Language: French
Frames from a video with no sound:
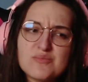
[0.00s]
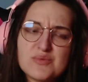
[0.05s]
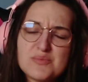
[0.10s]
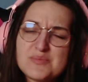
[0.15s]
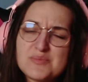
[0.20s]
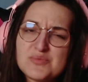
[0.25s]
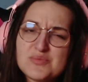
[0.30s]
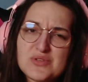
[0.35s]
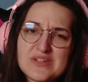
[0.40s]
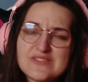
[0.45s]

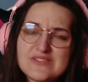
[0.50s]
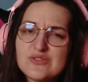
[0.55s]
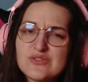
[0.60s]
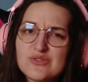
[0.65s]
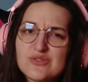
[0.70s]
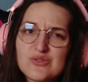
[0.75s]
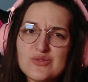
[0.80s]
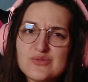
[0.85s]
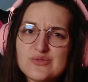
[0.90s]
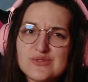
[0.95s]
pour l'instant,
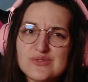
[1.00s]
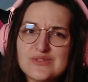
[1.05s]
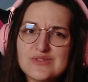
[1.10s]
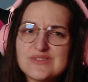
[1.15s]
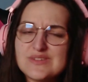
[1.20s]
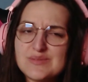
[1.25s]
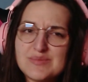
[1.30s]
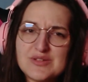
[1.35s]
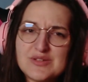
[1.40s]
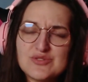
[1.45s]
non. Non,
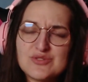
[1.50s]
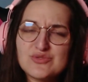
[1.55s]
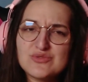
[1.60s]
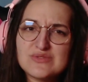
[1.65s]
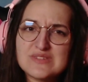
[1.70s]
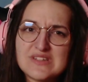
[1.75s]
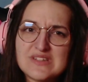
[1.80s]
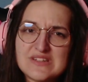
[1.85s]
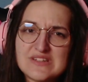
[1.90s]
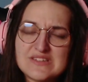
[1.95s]
c'est pas du tout
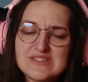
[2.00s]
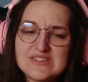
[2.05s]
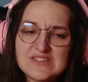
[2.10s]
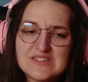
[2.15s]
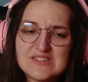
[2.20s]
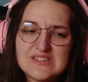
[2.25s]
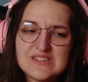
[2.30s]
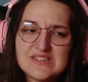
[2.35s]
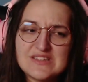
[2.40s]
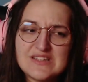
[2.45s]
ça.
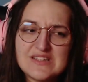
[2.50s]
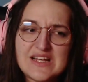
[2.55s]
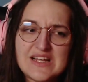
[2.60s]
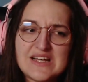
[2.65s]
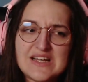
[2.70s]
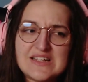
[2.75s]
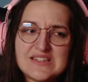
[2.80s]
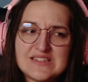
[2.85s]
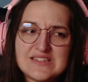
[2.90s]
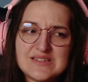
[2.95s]
Voilà.
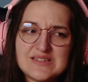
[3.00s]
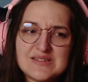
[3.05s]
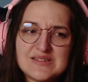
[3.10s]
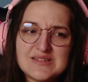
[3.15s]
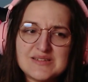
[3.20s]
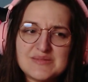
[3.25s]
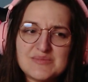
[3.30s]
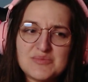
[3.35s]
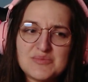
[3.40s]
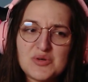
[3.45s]

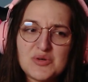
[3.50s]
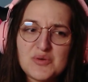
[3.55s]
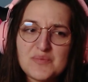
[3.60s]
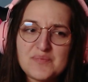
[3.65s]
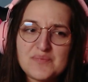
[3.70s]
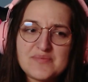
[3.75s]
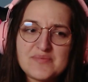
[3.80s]
Bon.